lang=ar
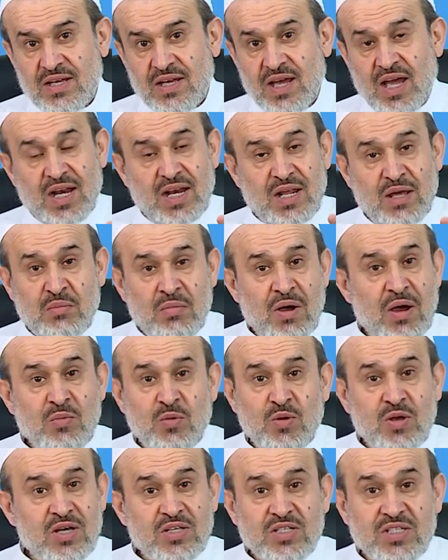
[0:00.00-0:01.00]

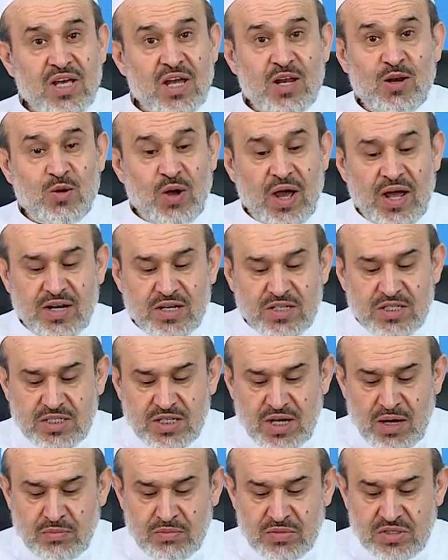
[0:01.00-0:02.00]
الإمام يسأل عن
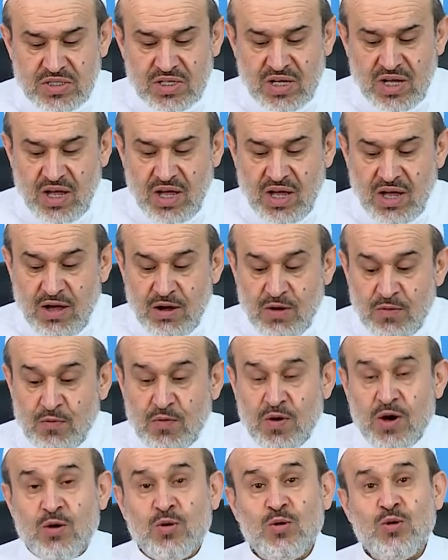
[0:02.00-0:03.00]
الشمس
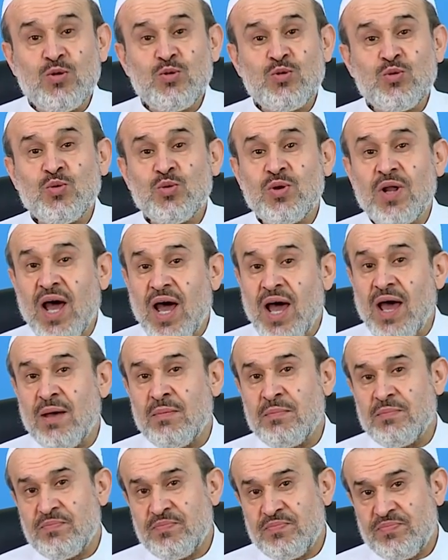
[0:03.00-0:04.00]
فقلت نعم